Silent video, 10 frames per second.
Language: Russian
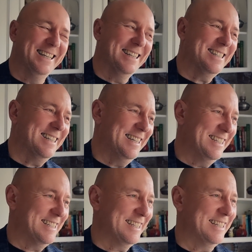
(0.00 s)

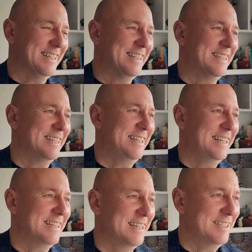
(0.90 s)
Знаешь,
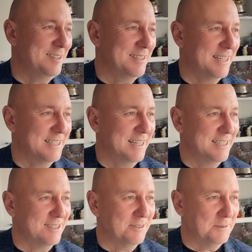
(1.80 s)
я хочу
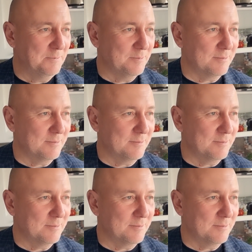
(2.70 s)
сказать, что